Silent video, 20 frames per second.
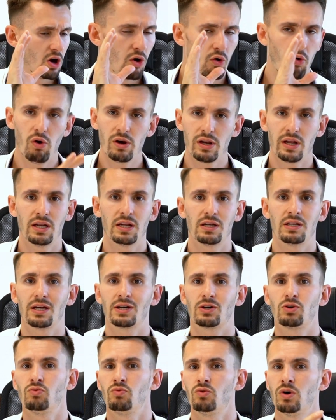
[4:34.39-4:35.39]
Hol dir eine
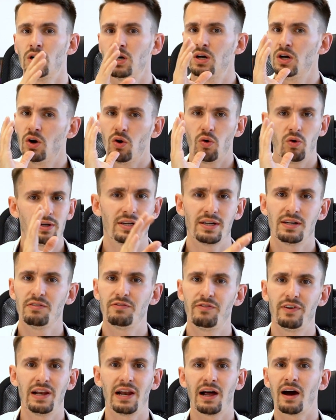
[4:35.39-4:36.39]
dicke Uhr, hol dir
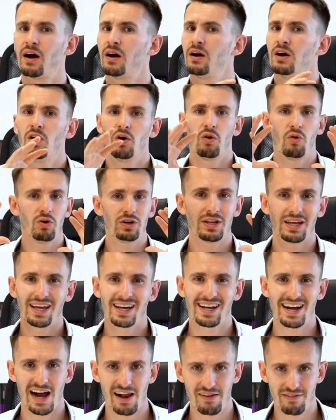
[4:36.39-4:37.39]
eine Villa, hol dir
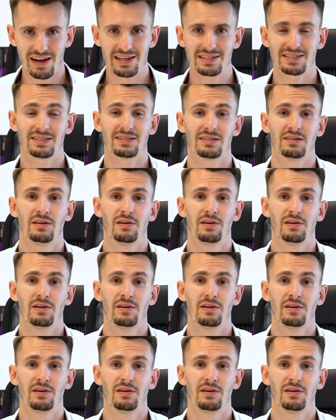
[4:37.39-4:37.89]
egal was.